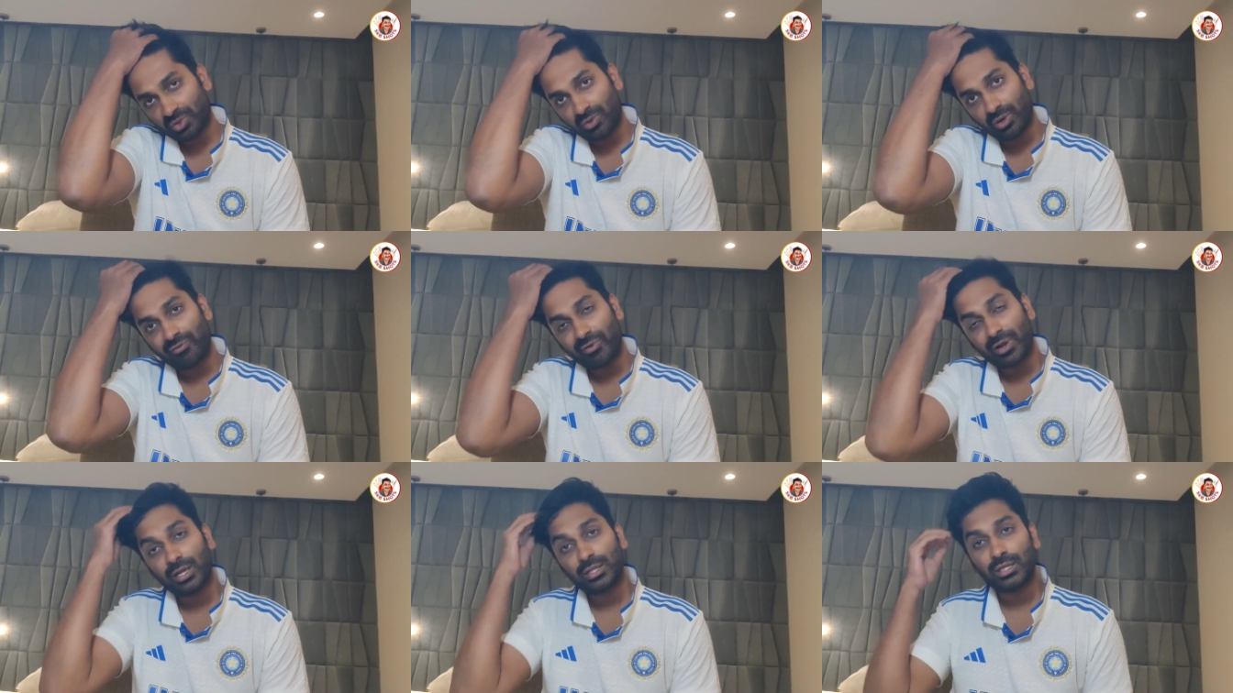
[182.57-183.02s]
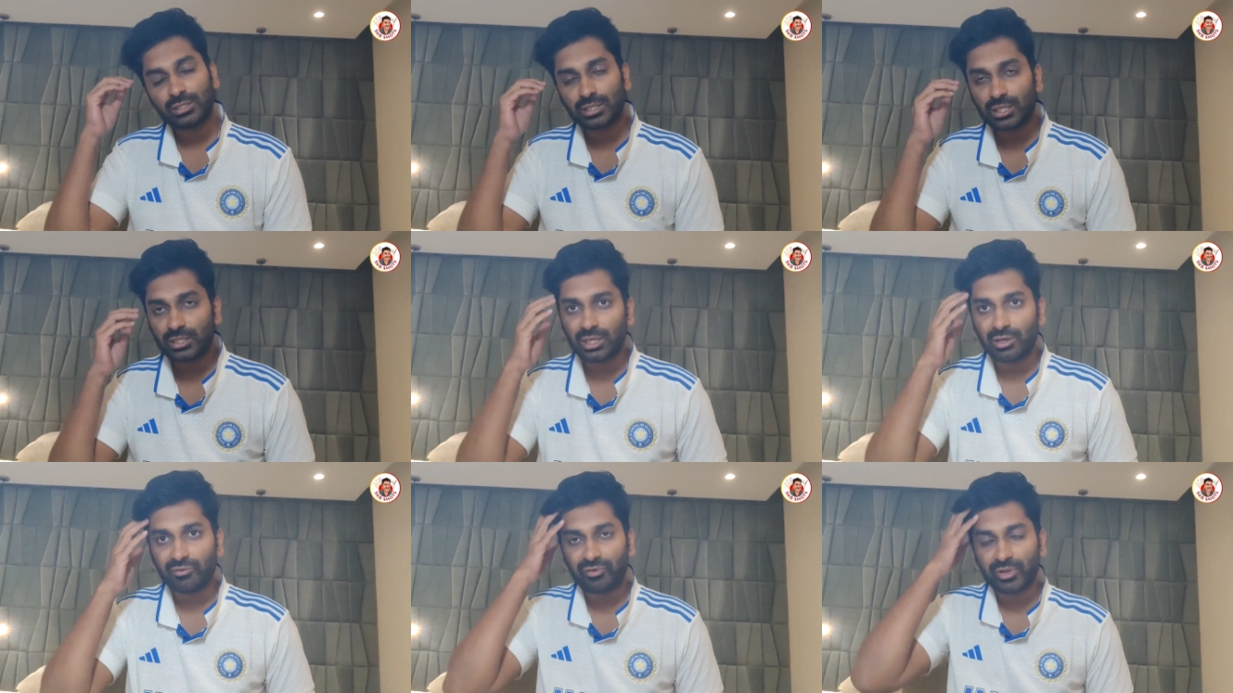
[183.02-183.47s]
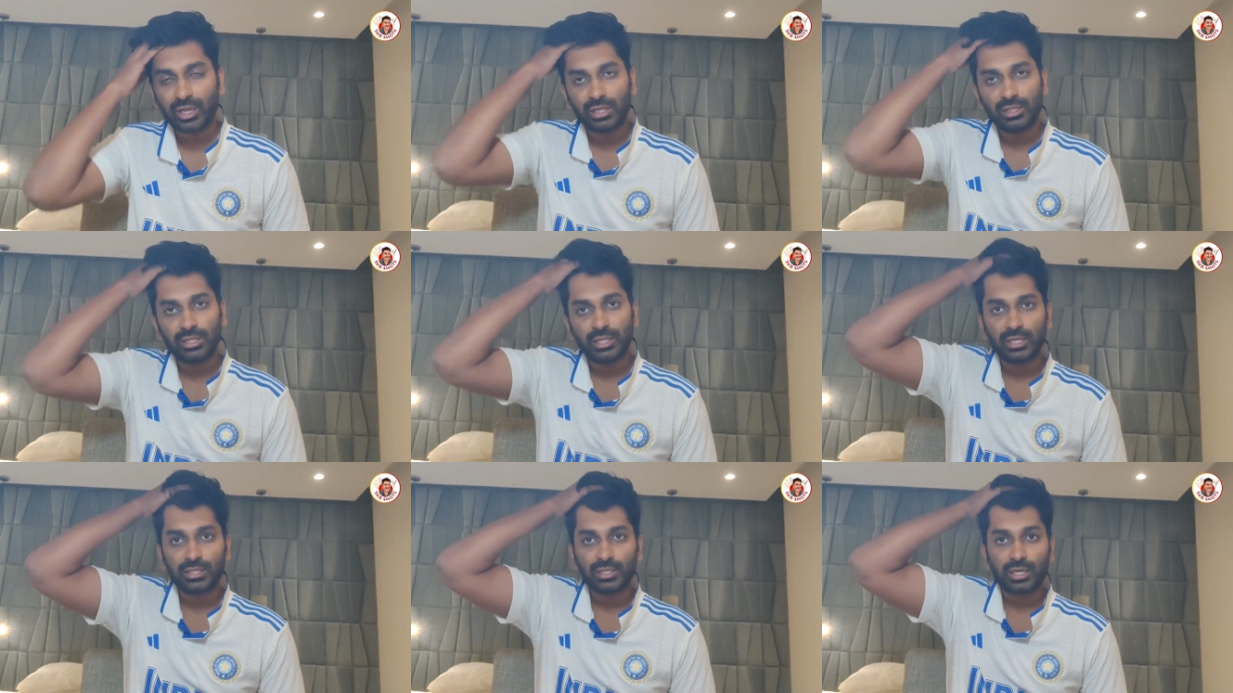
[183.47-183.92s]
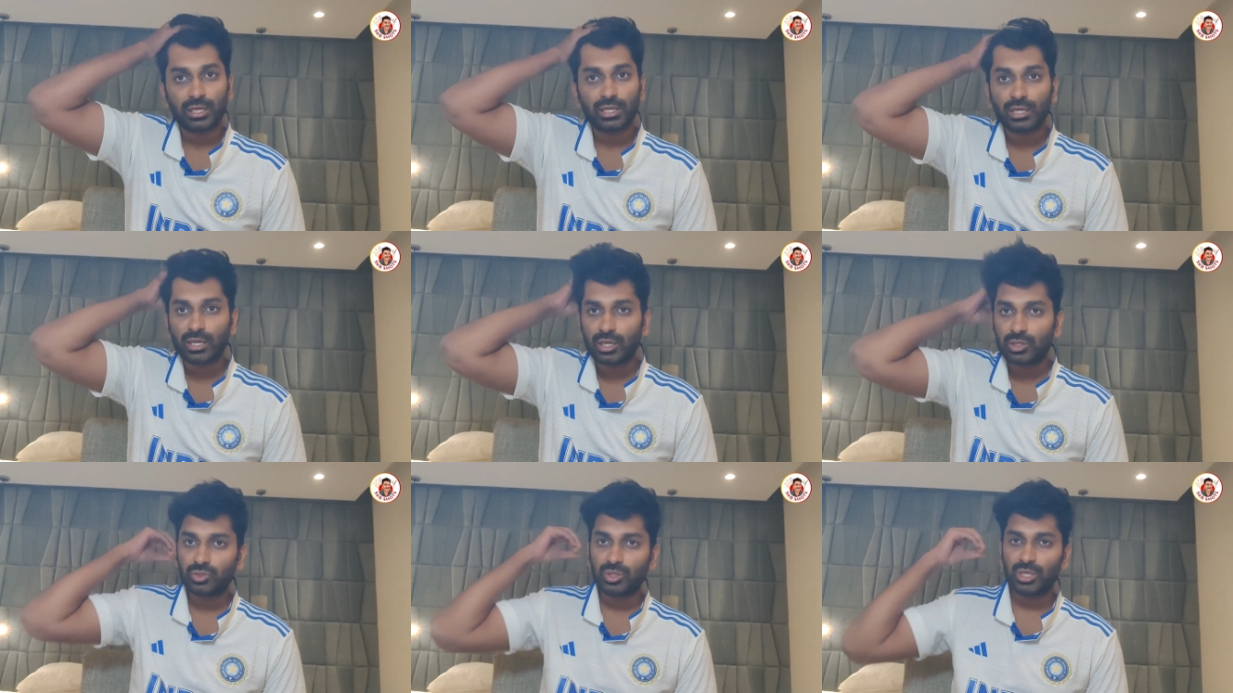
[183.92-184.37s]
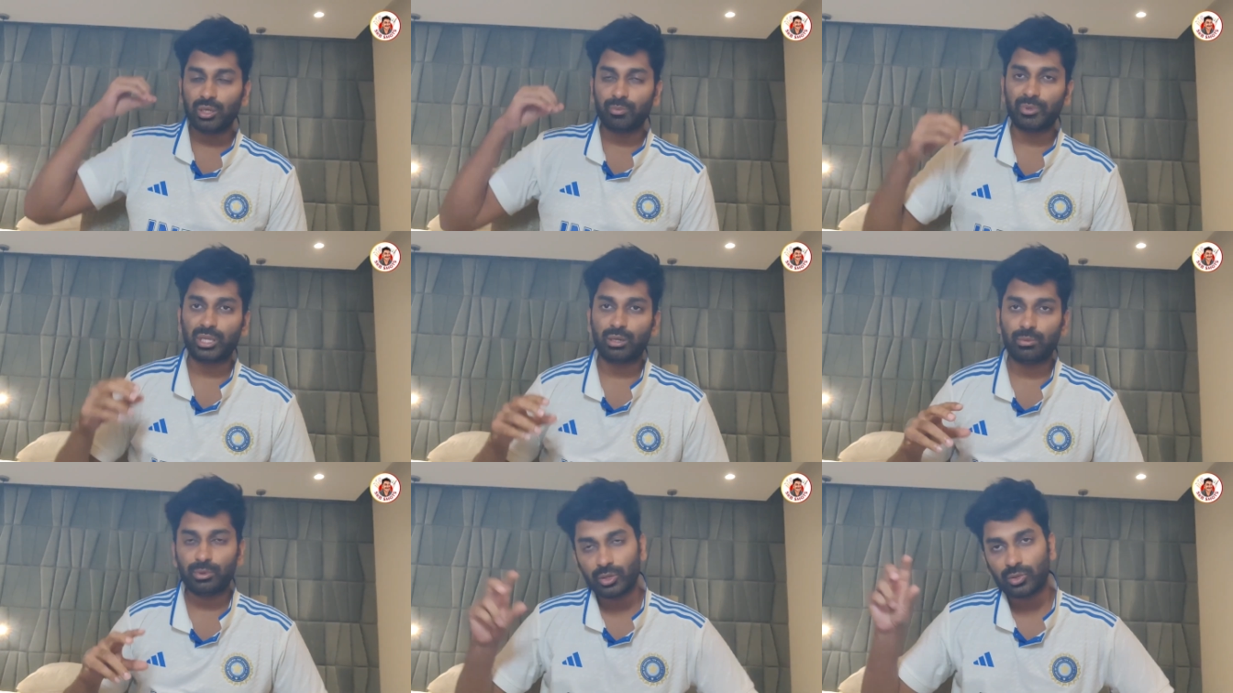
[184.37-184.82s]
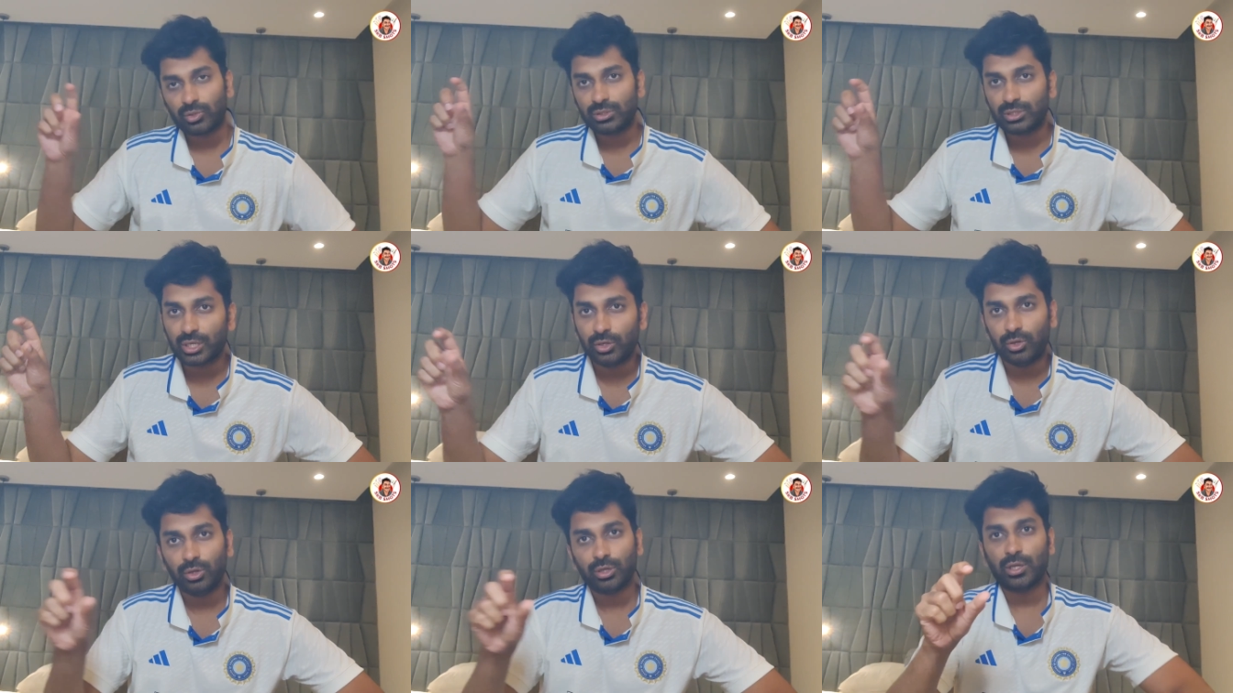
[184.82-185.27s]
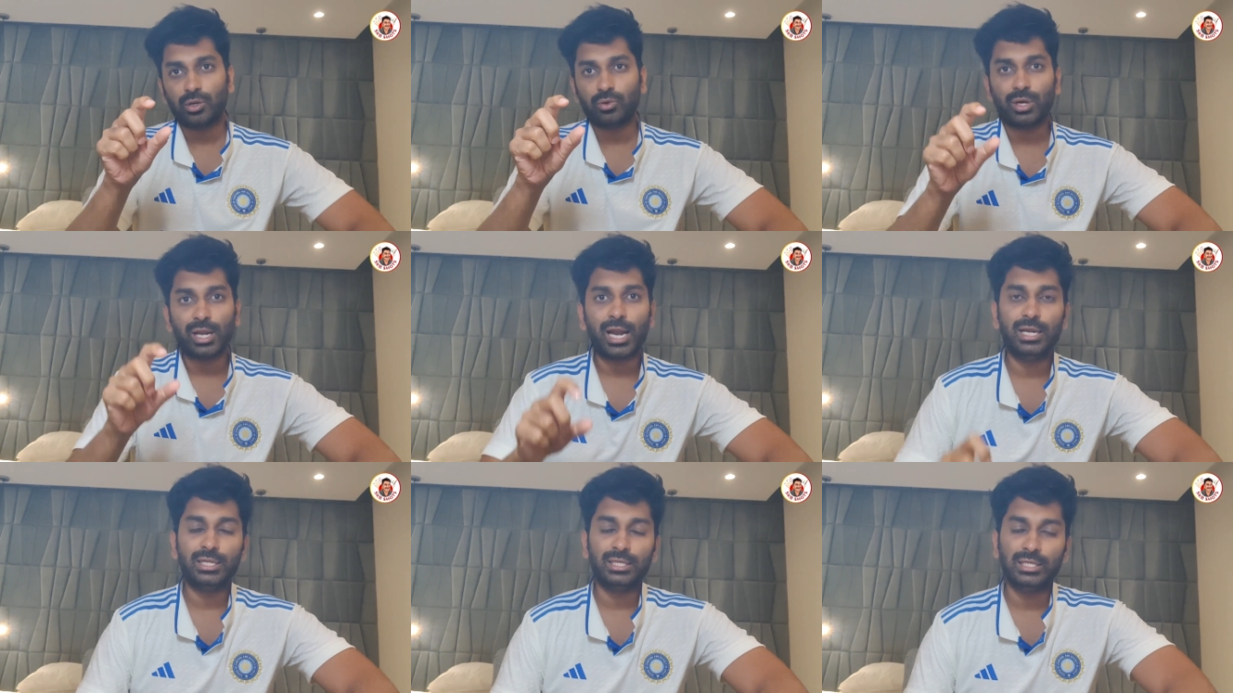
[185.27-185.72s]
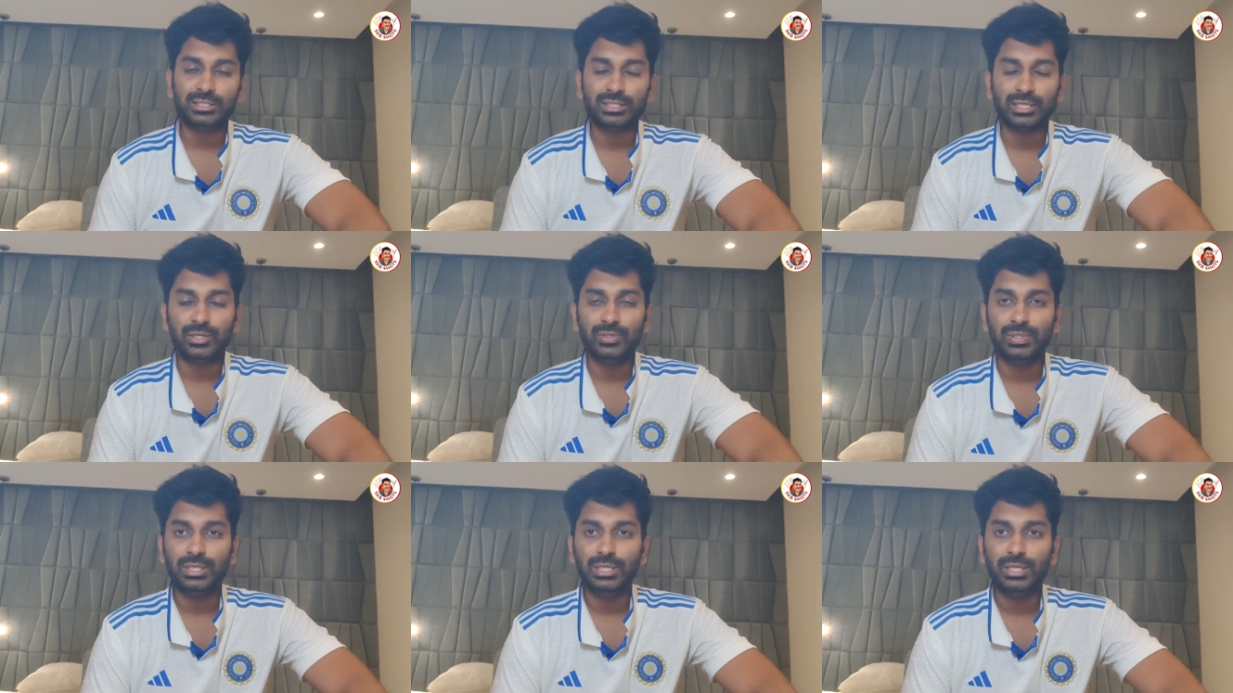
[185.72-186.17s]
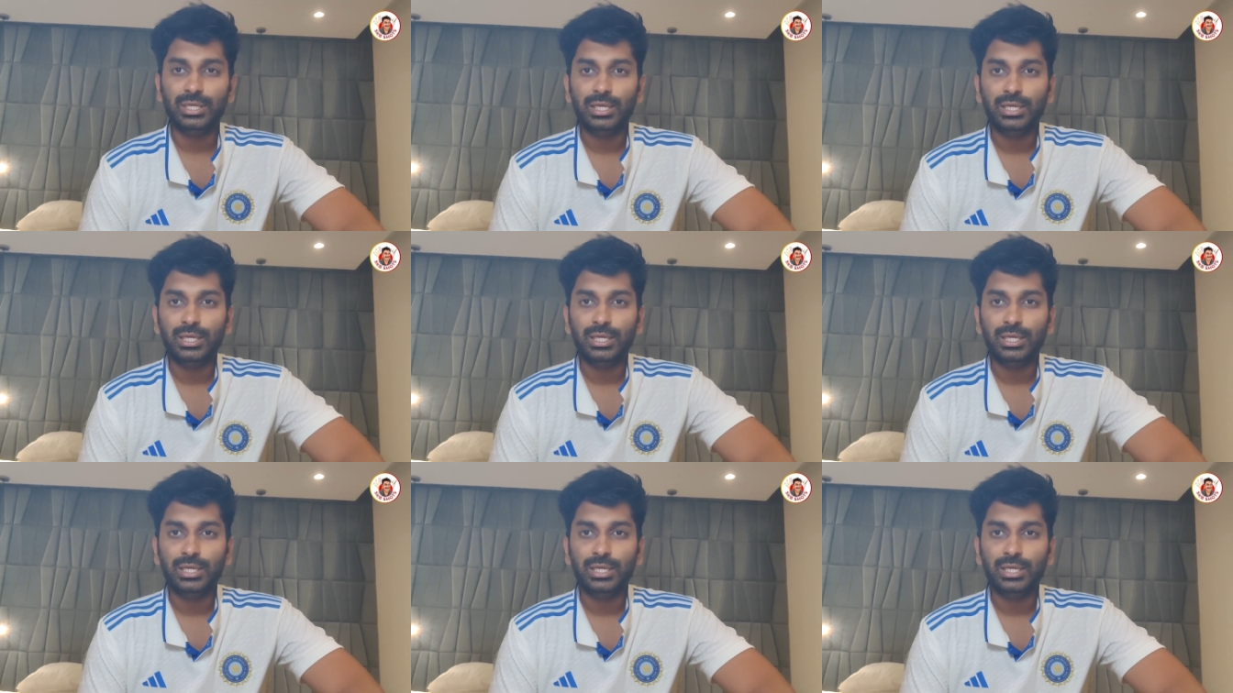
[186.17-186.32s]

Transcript: వాళ్ళ ఫాదర్ సచిన్ ఫ్యాన్ అందుకే తనకి అర్జున్ అని పేరు పెట్టుకుని తెండూల్కర్ కూడా యాడ్ చేశాడు